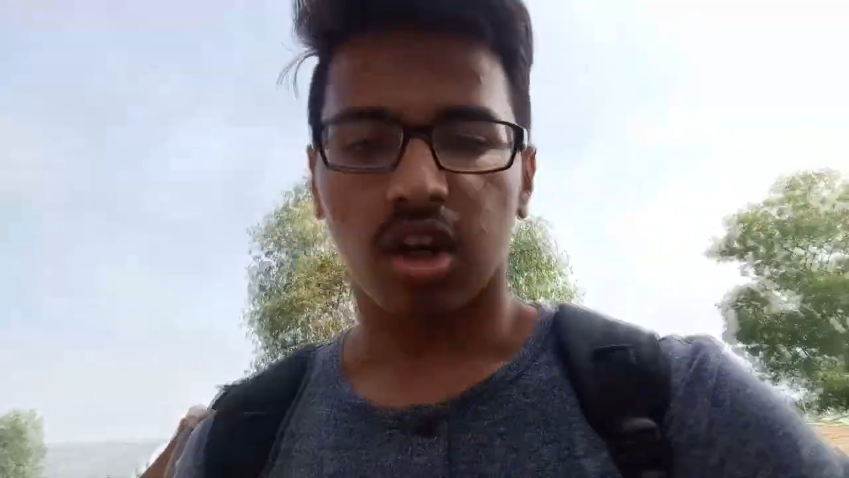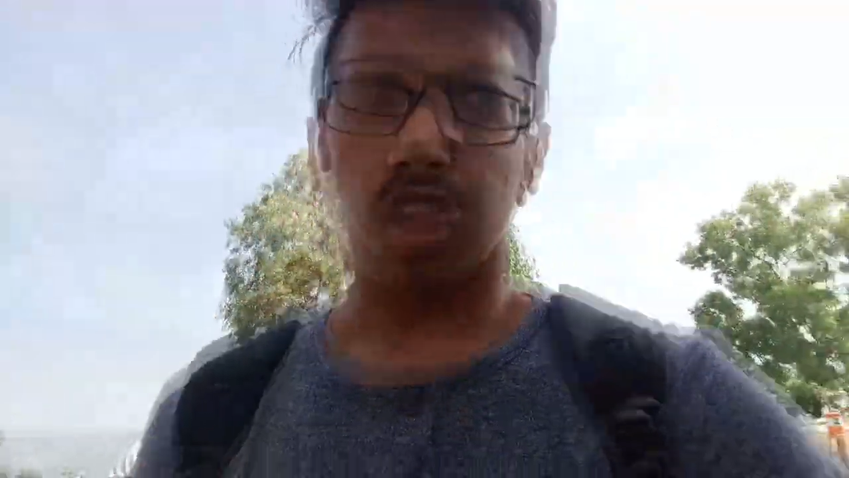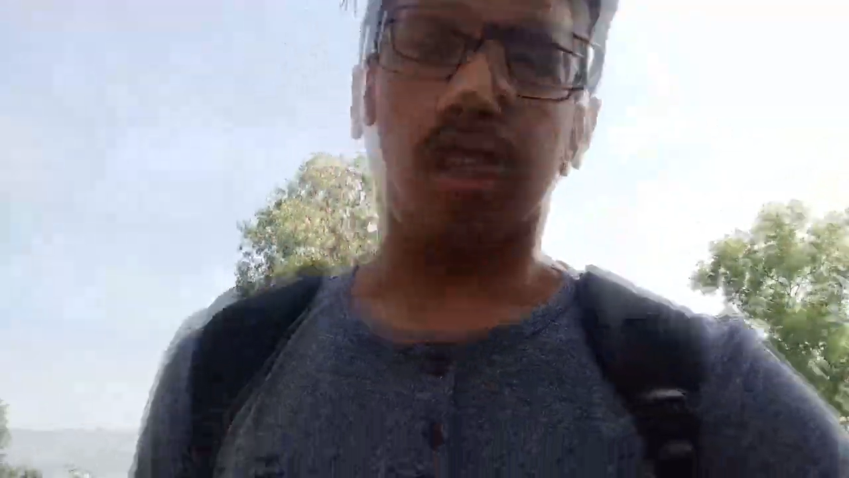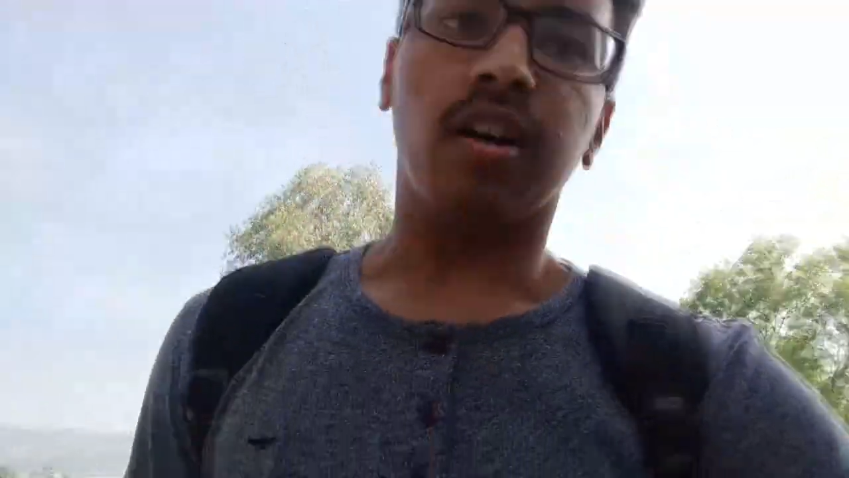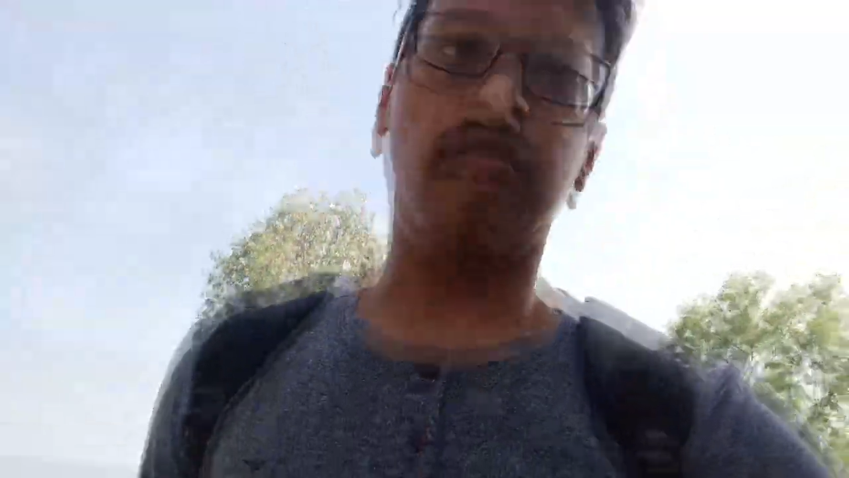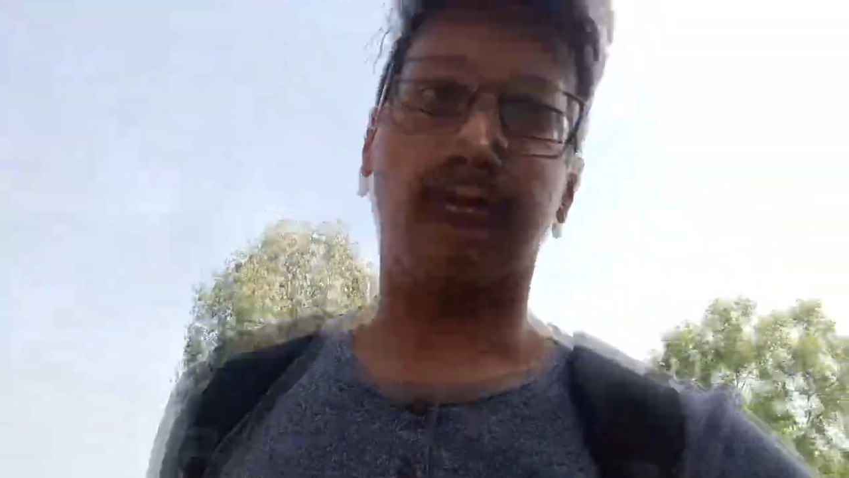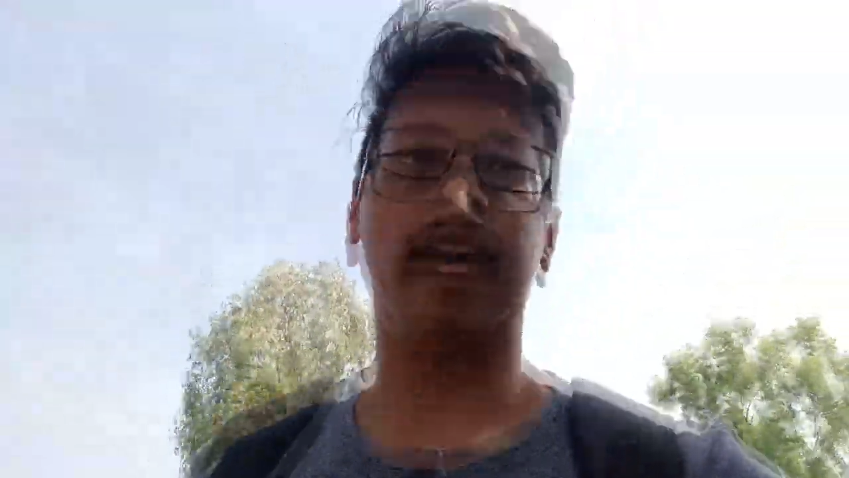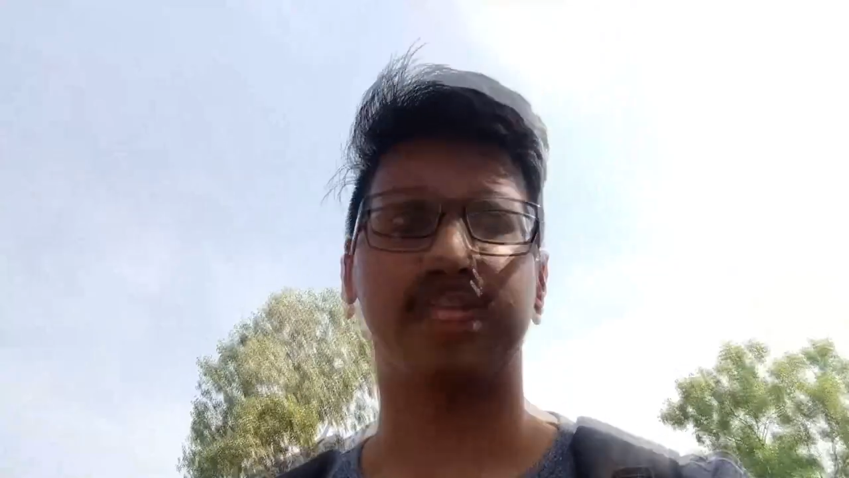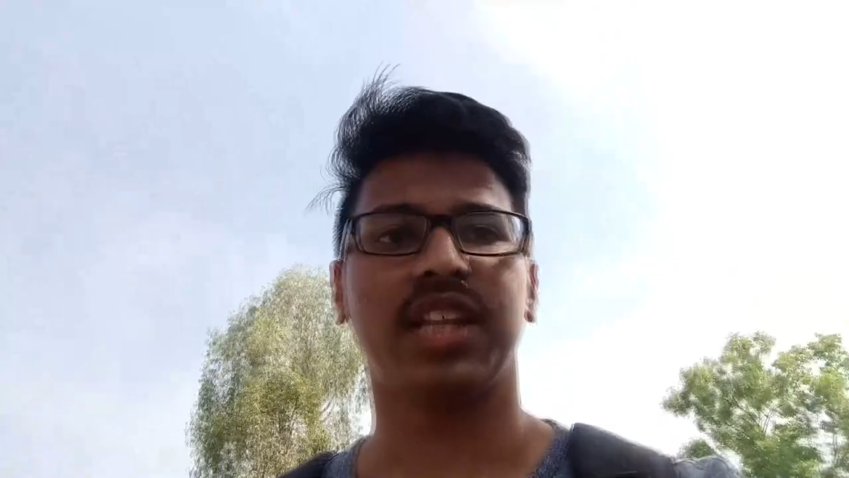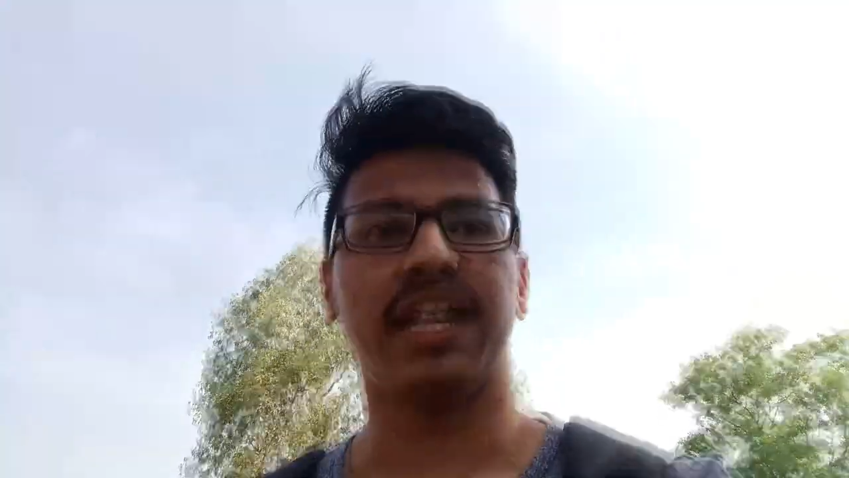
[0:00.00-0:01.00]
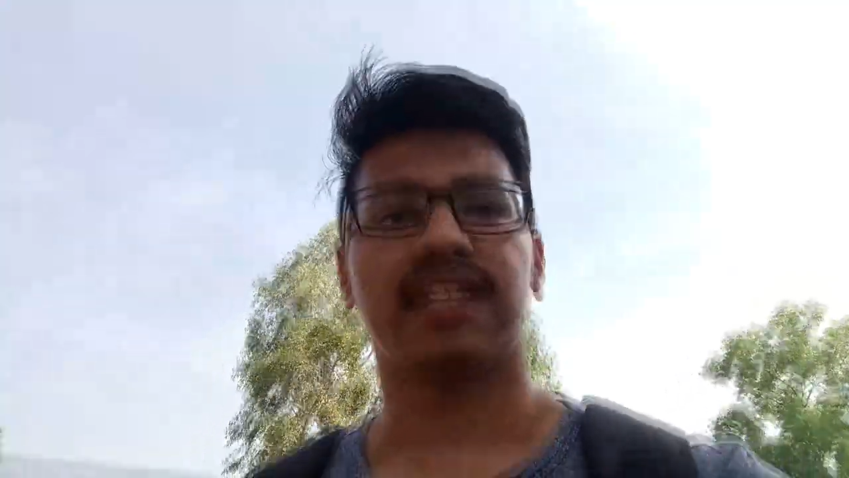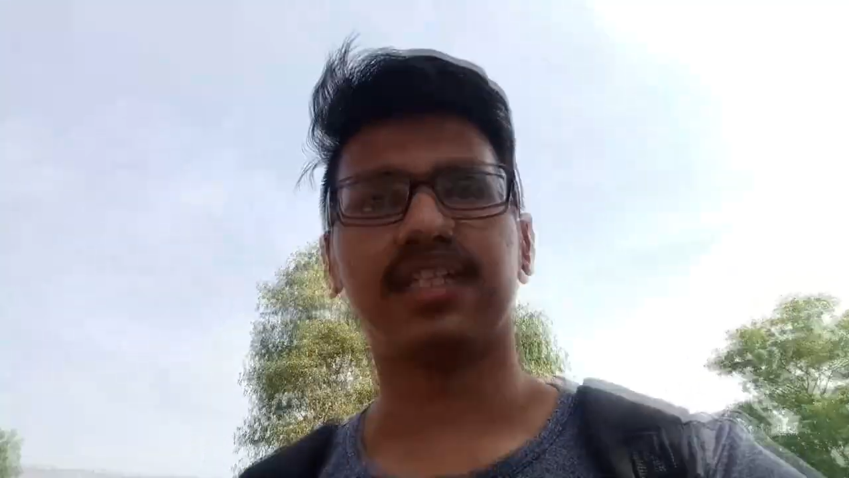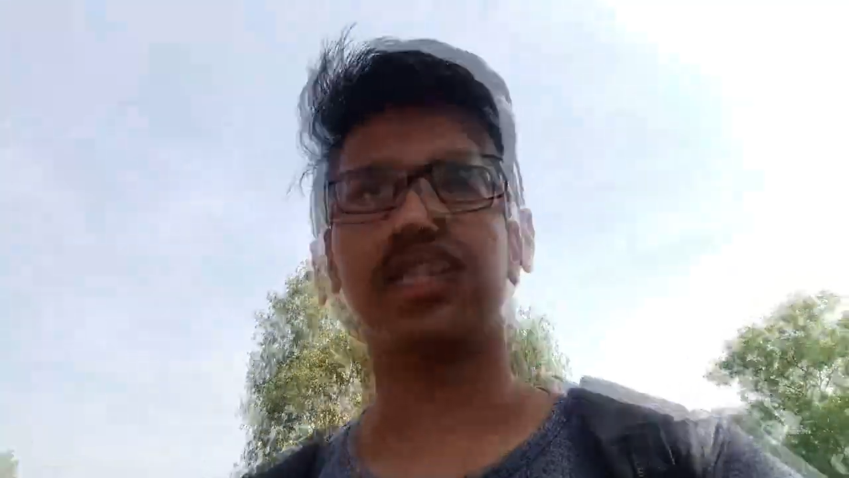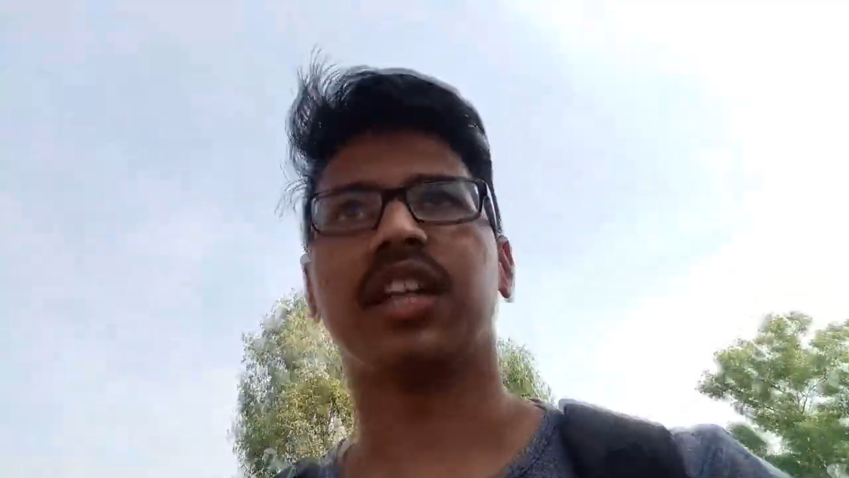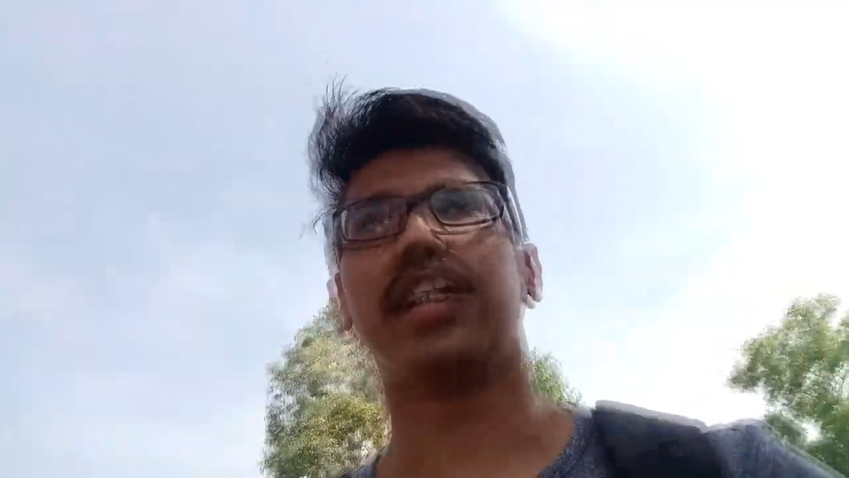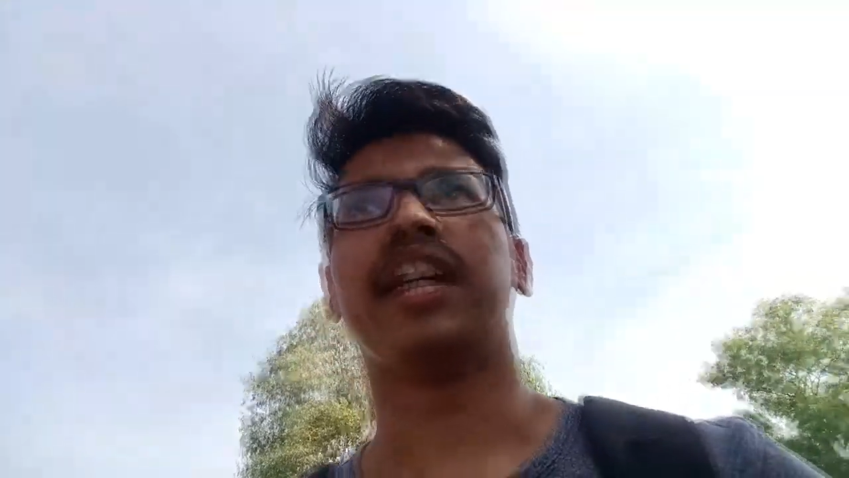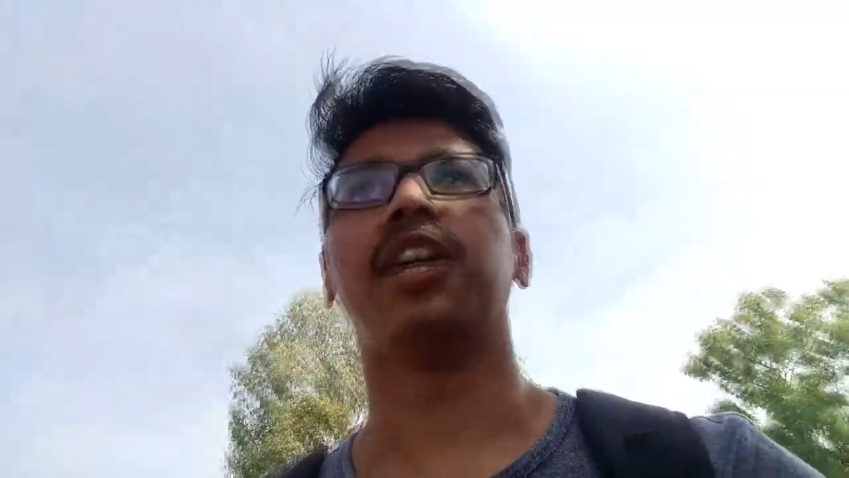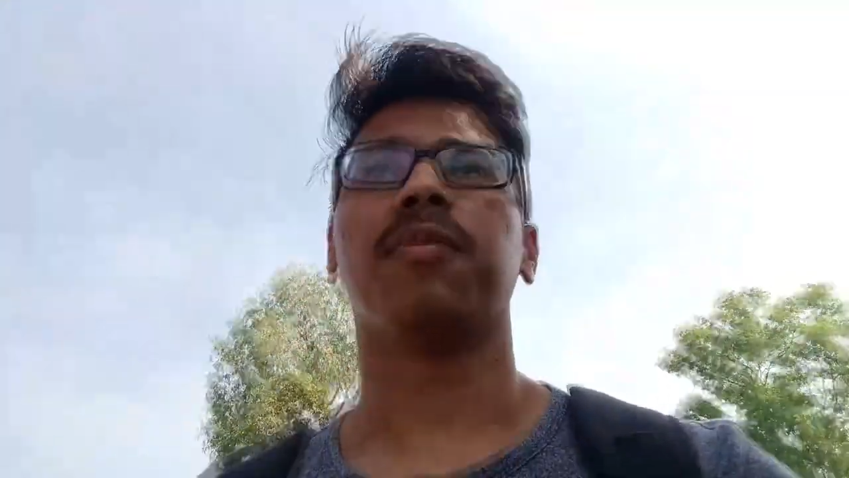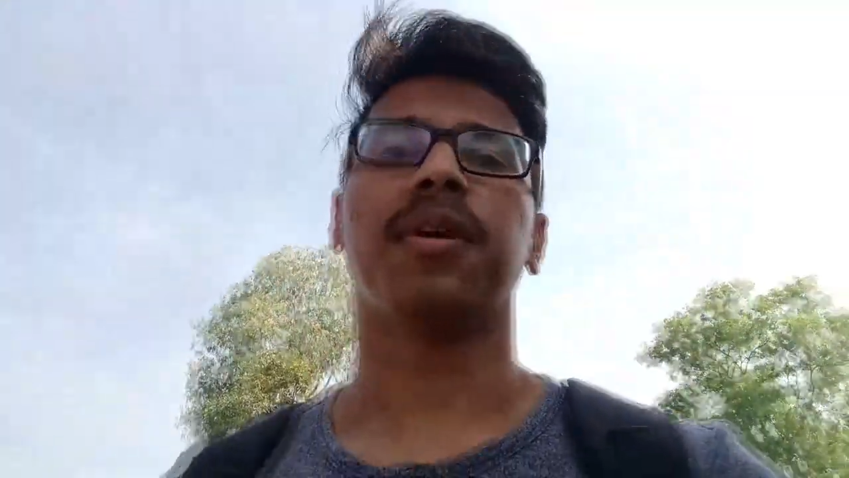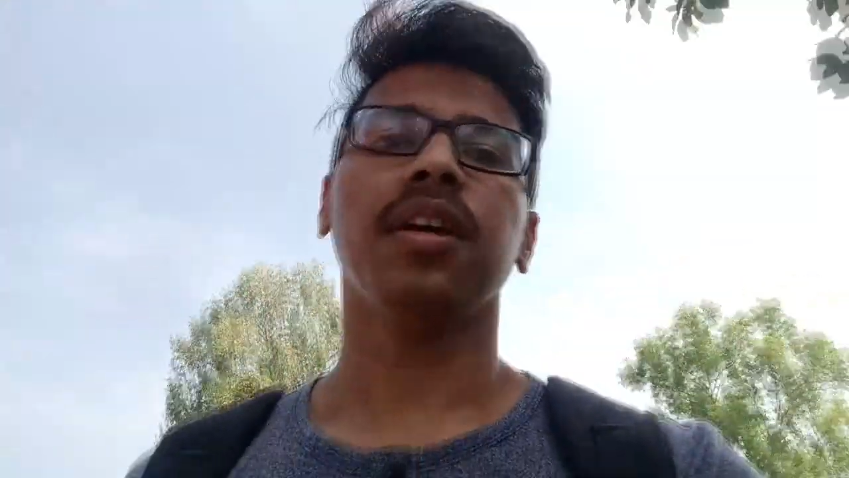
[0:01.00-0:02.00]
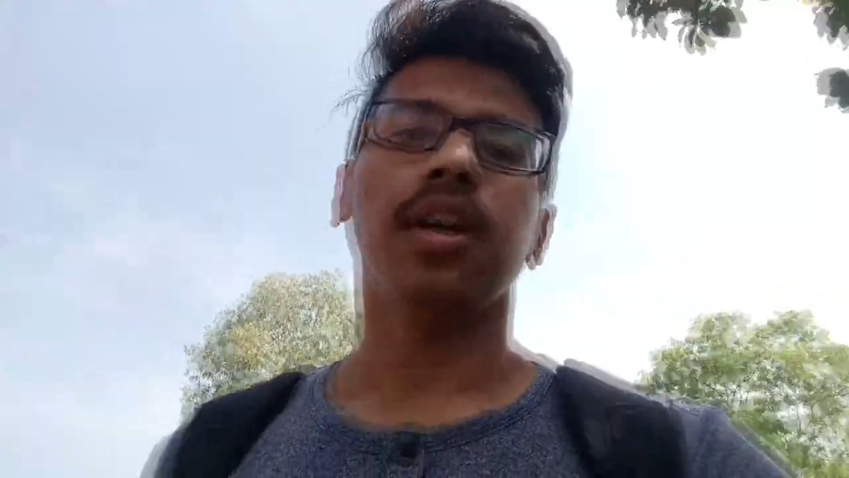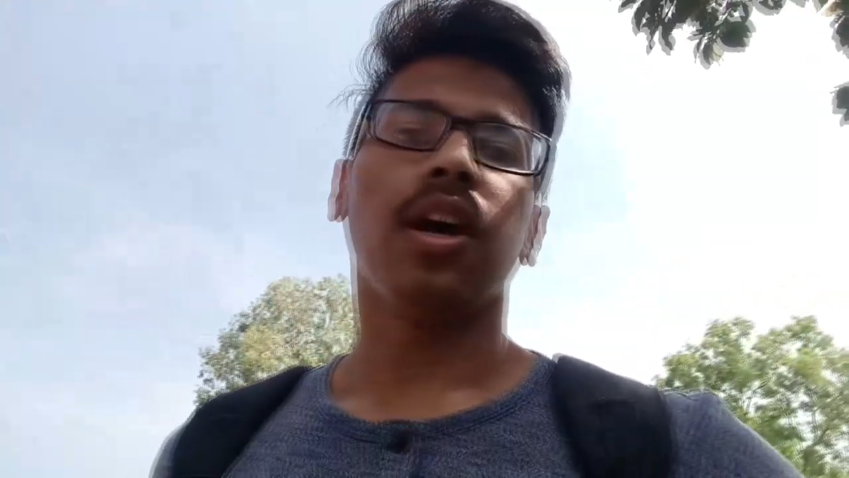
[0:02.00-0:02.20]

वहाँ स्टे कर सकते हैं टेंट में